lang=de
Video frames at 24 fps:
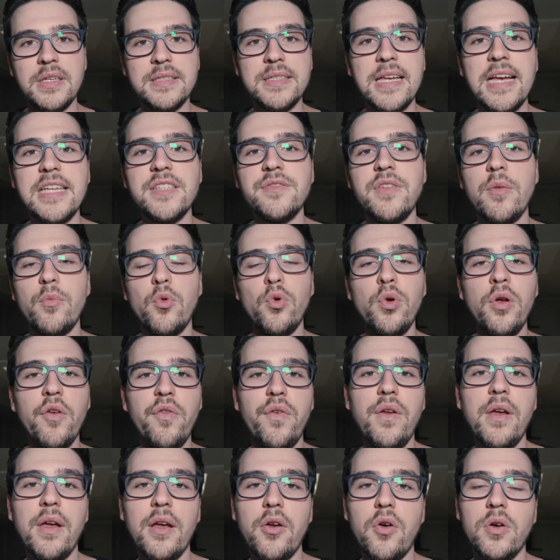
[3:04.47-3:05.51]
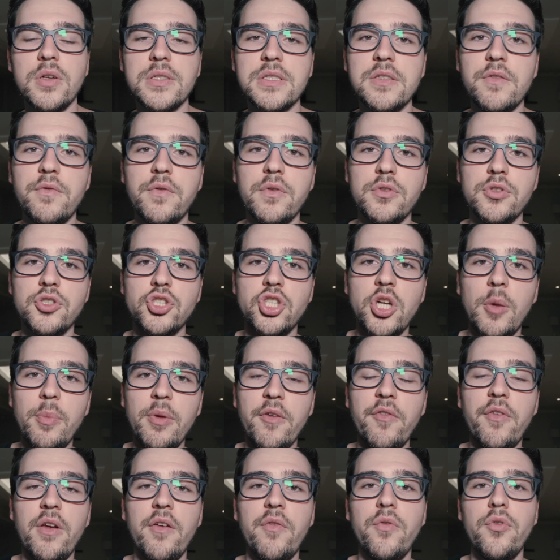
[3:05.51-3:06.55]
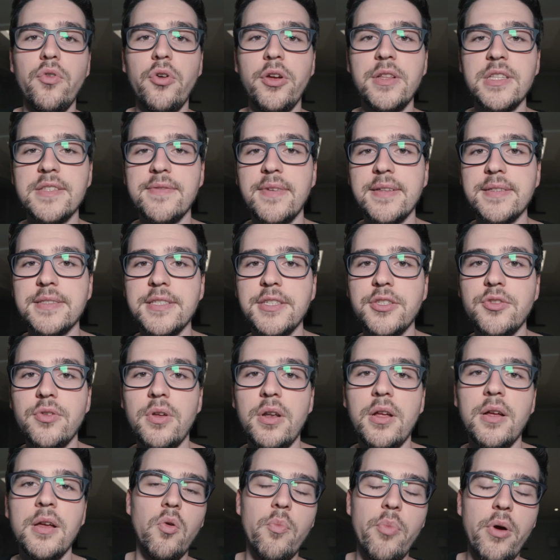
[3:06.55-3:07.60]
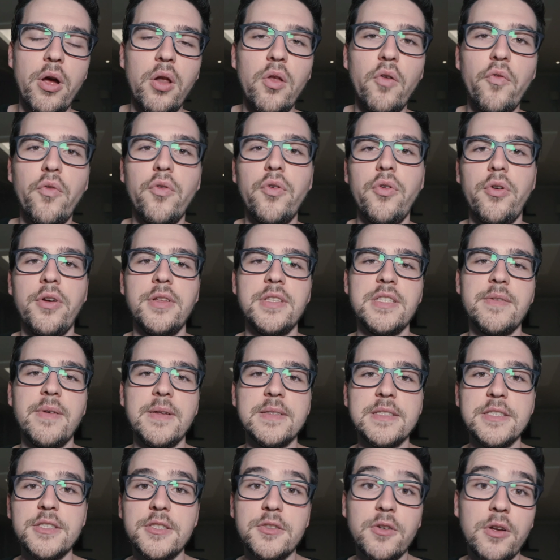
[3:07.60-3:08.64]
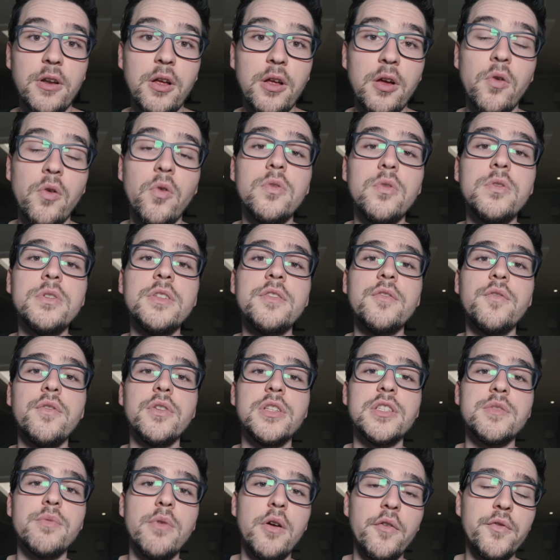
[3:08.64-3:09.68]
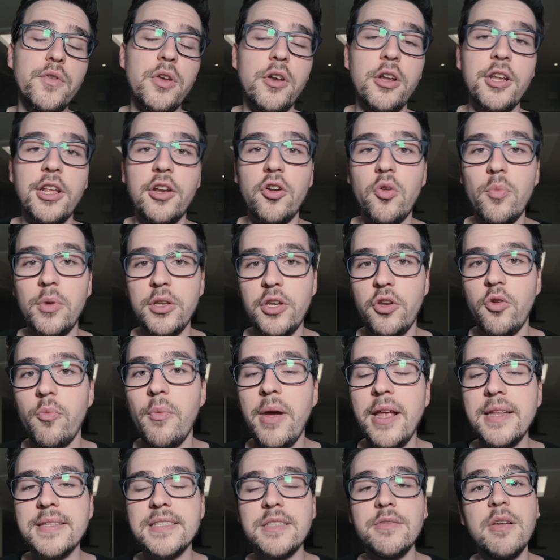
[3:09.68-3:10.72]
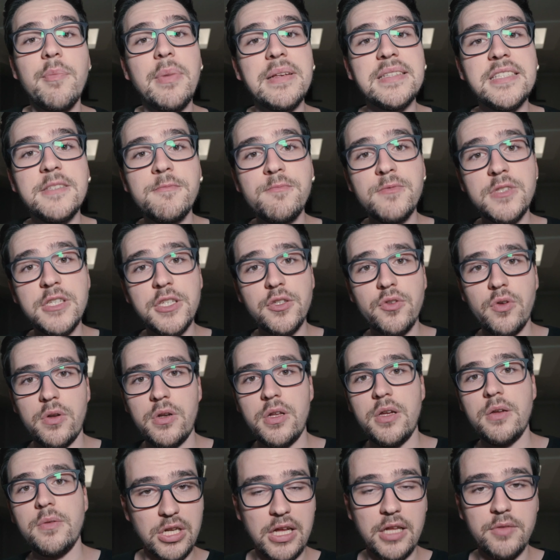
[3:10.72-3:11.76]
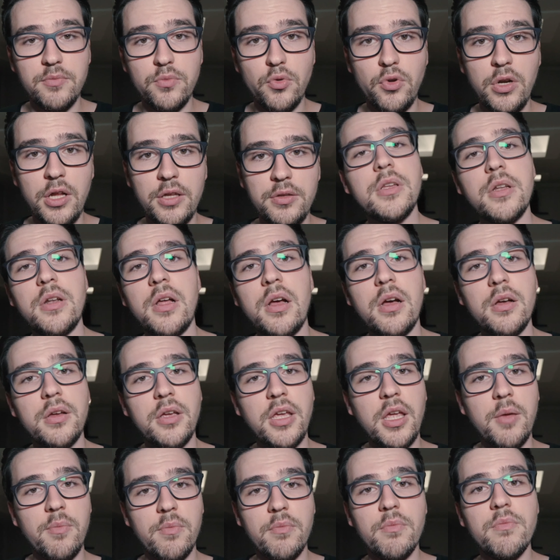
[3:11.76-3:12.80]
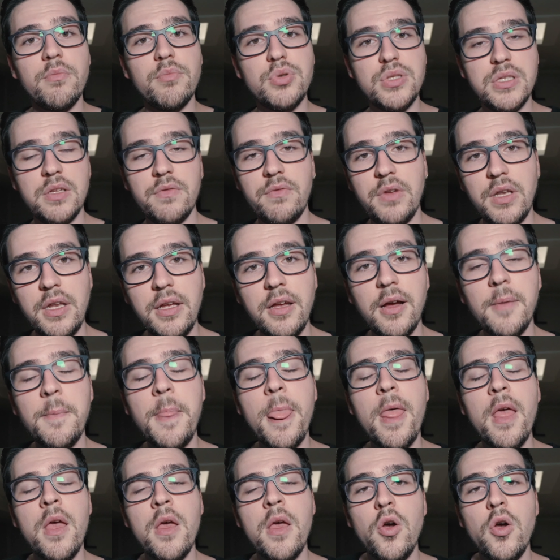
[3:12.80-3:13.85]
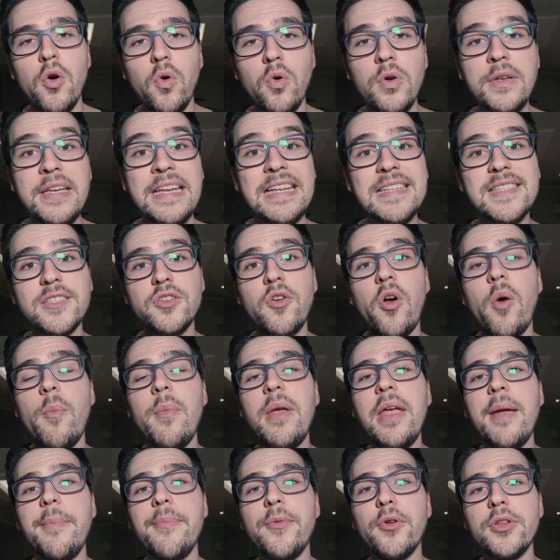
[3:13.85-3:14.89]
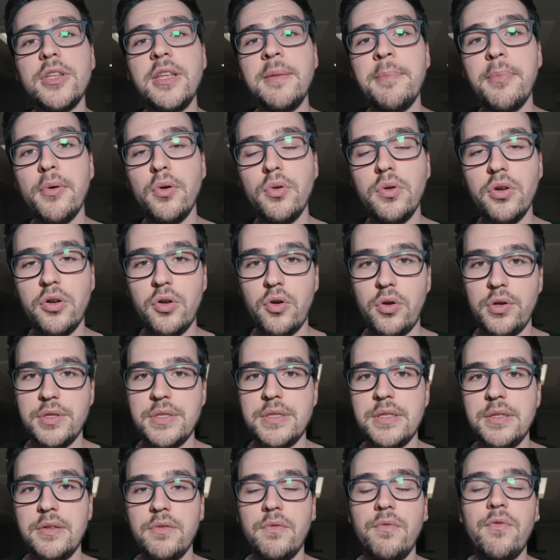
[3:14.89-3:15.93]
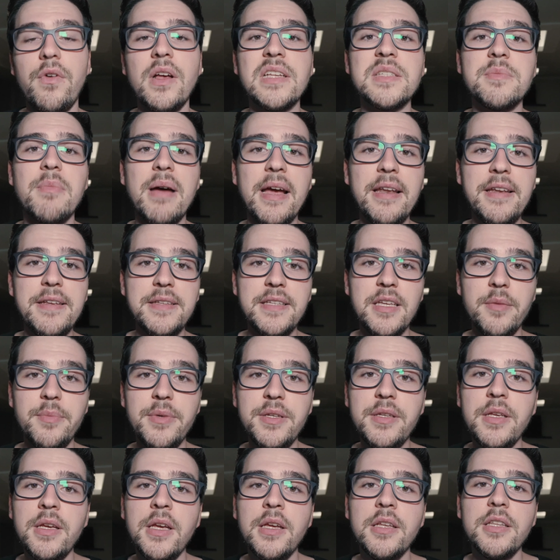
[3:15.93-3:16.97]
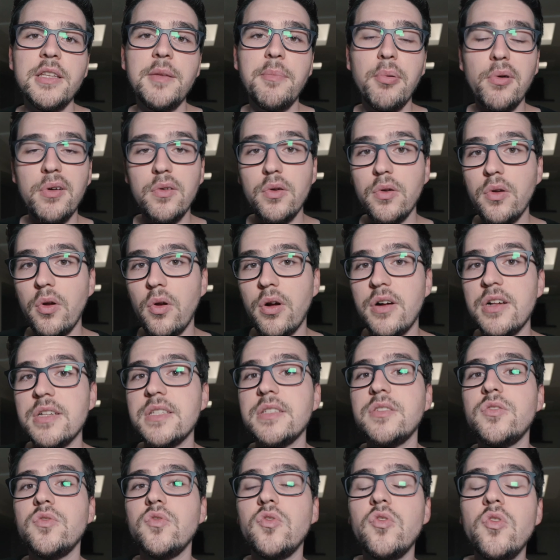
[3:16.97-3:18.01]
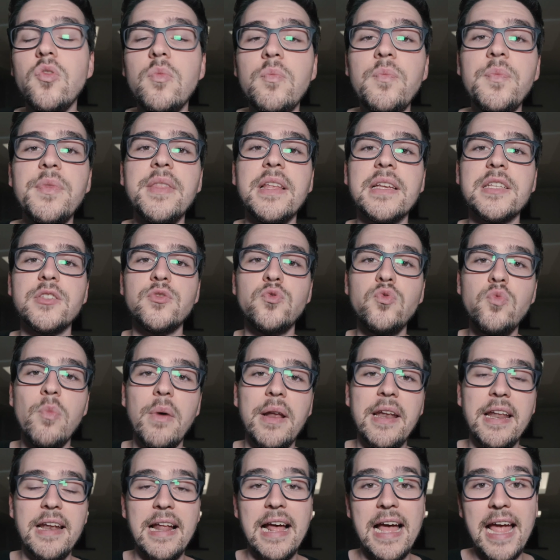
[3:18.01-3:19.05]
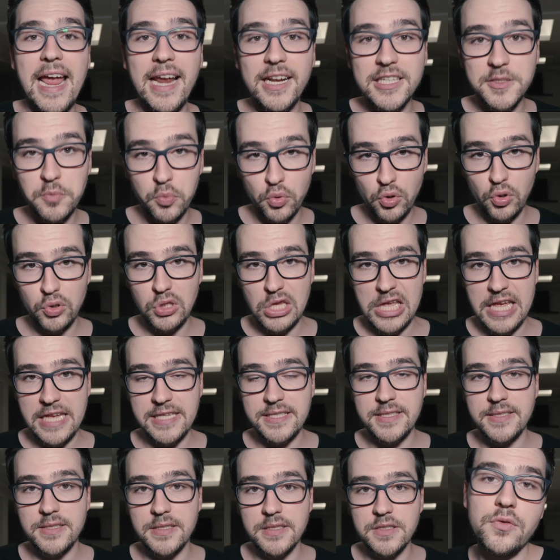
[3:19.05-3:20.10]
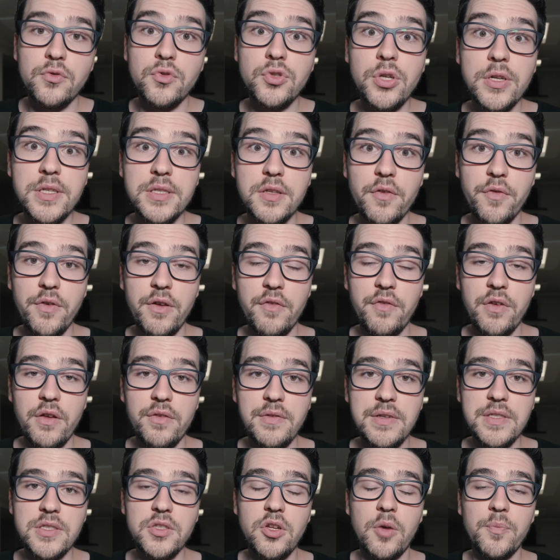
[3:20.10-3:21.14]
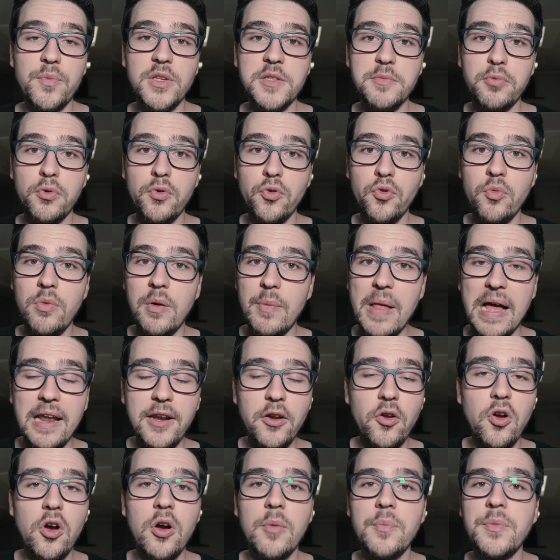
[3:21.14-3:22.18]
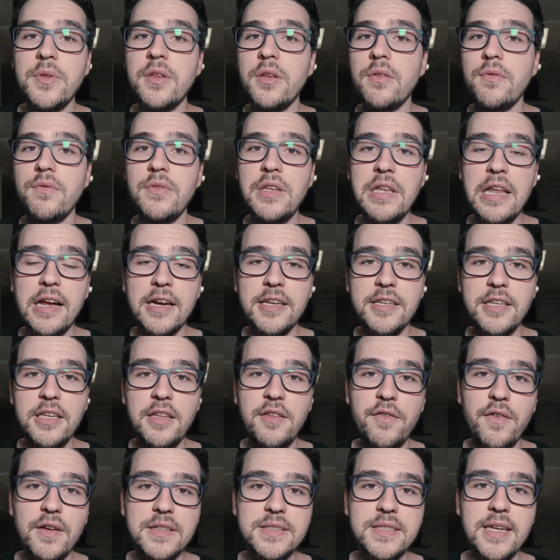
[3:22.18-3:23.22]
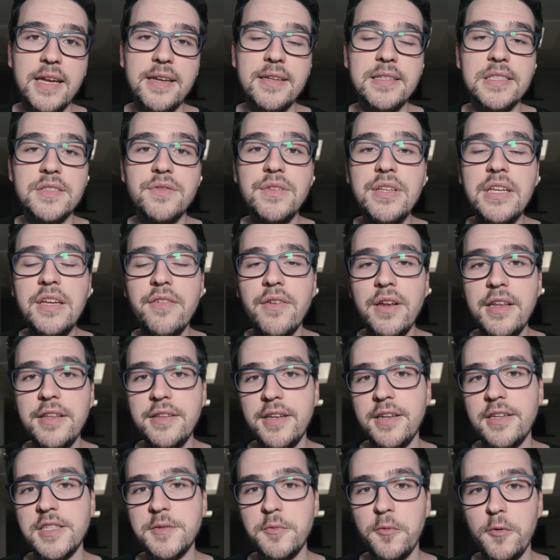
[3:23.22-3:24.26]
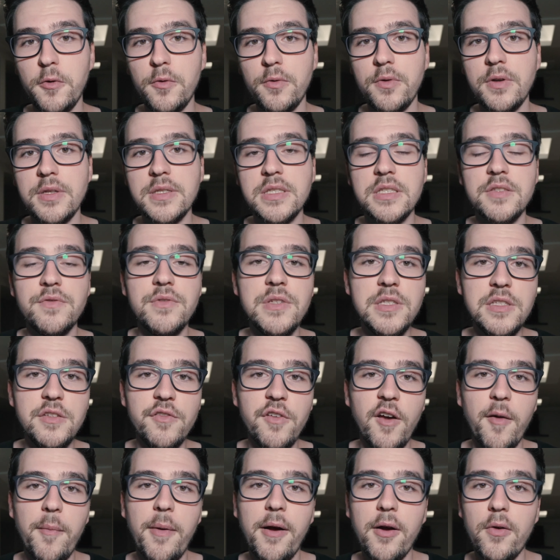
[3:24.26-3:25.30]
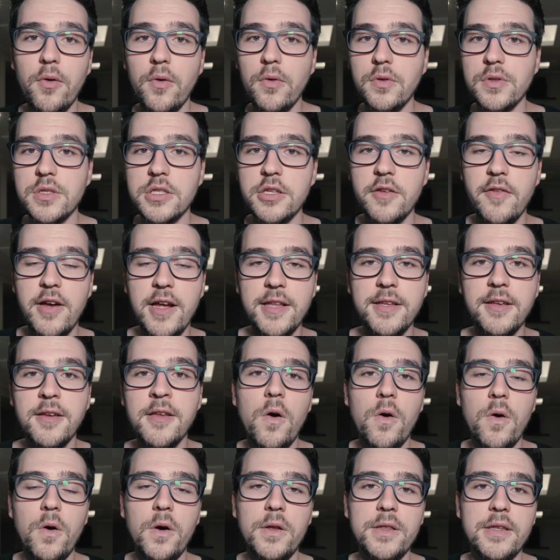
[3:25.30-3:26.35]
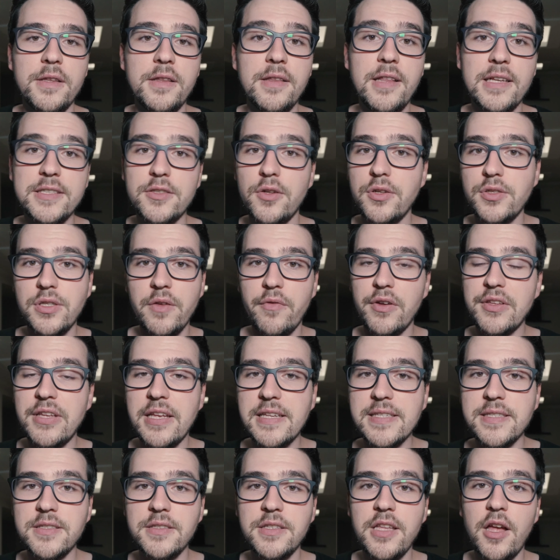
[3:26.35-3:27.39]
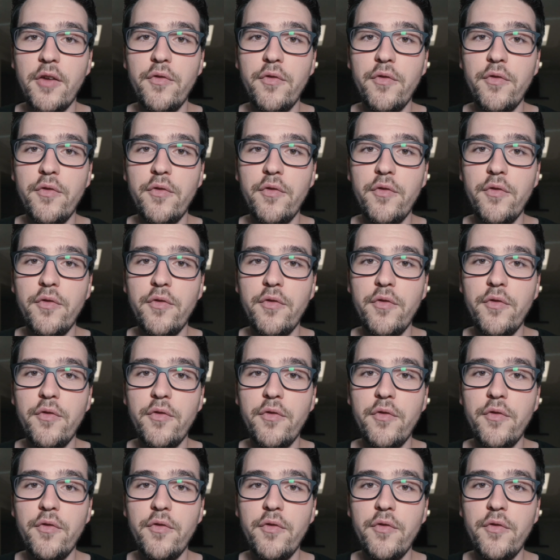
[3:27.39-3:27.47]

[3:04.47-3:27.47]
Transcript: Das heißt, wir haben ungefähre Kosten von Shopify für 29 Dollar, Oberlo für 29 Dollar und für 12 Dollar dann nochmal die Domains. Sind wir bei 70 Dollar Startmonat, danach eben ein bisschen weniger. Und jetzt kommen eben noch die Produktkosten. Und was meine ich damit? Die Produktkosten, um dass du mal dein eigenes Produkt testest. Du solltest auf jeden Fall wissen, ob das Produkt überhaupt ankommt, wie lange die Lieferzeit ist, wie die Qualität des Produktes ist, wie ist die Verpackung und so weiter. Und das solltest du einfach testen.